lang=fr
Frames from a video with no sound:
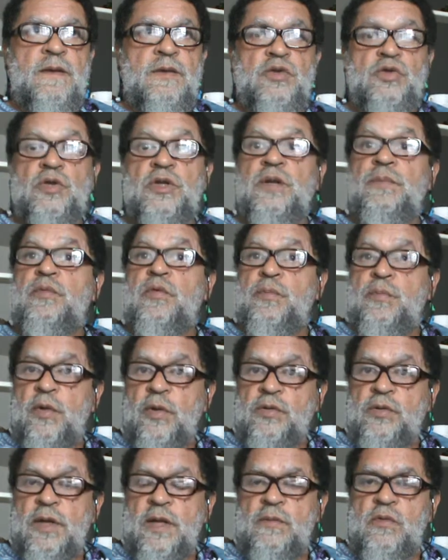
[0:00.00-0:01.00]
Je n'ai plus
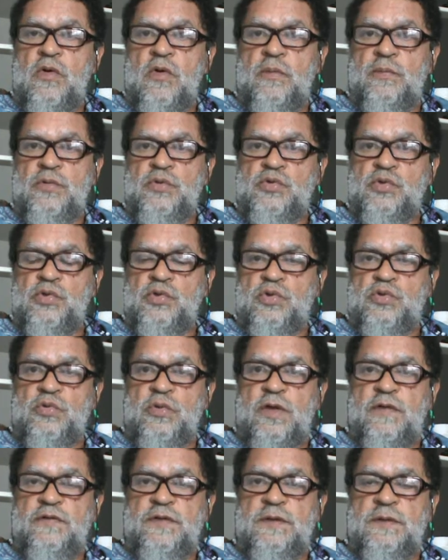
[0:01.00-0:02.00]
peur de la mort puisque je suis
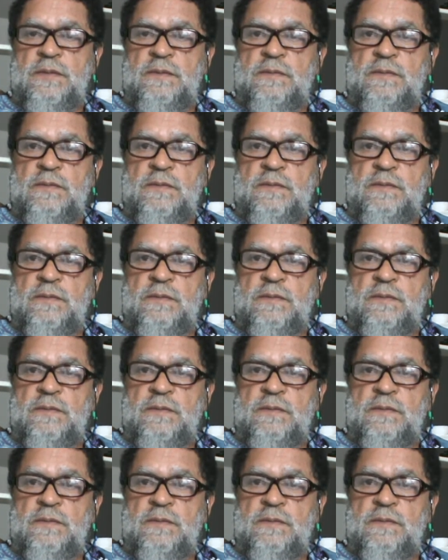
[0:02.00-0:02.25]
la vie.